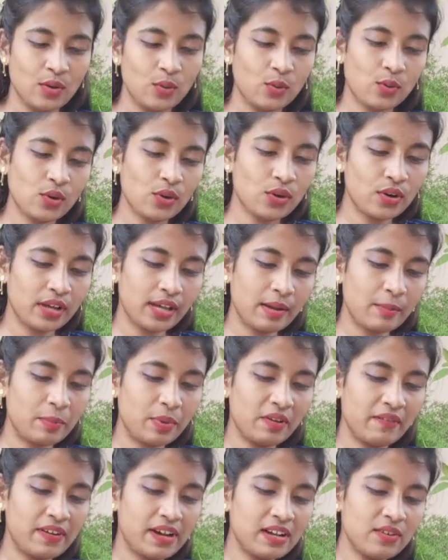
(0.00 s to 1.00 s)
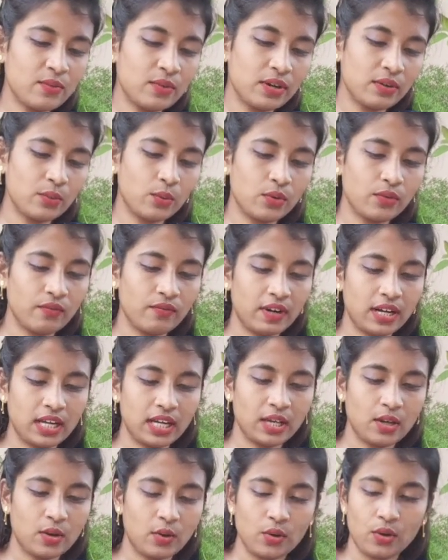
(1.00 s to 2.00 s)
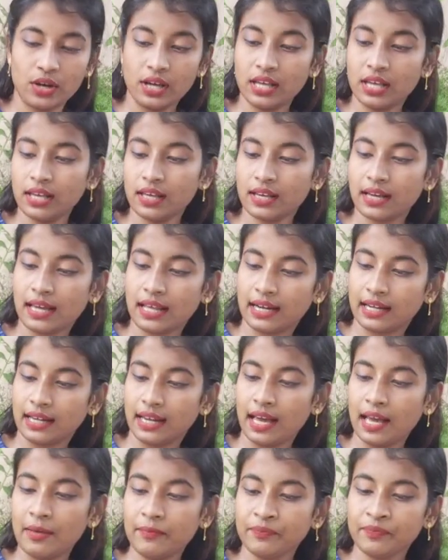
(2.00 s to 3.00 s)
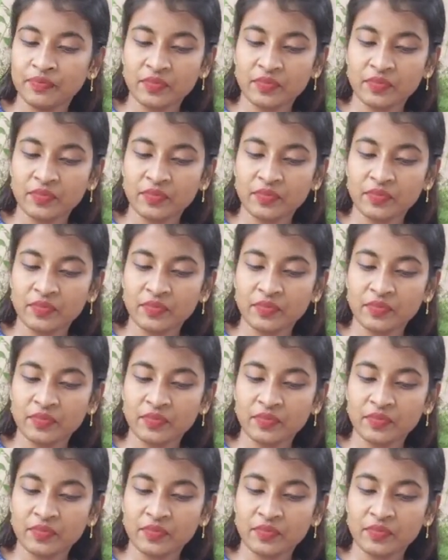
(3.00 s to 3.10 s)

உங்களை எப்படி வேணாலும் வெட்டிக்கோங்க கரெக்டாக